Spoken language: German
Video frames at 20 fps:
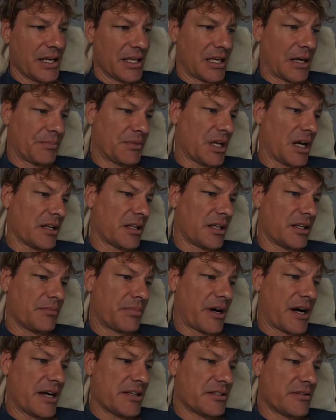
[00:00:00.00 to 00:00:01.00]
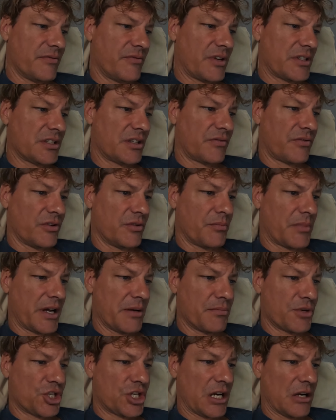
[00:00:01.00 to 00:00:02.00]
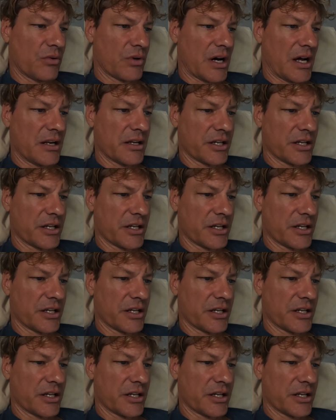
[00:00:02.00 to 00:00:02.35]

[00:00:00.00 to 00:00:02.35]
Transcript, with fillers: Ich habe die anderen Preise, was ich von meinen Bestellungen